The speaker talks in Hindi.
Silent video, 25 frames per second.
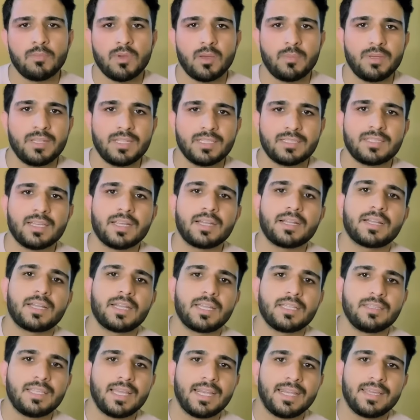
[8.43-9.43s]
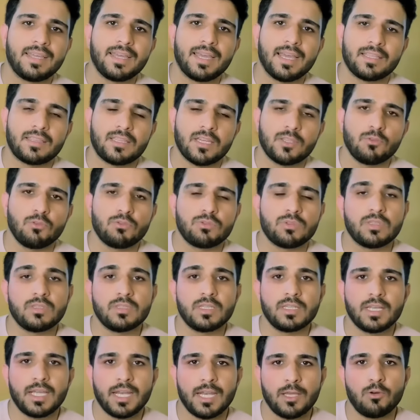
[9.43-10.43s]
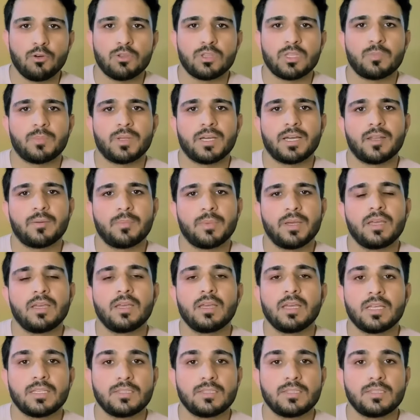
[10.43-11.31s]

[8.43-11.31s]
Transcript: मैं भी रिसेंटली दिल्ली गया था दो तीन दिन के लिए गौतम नगर में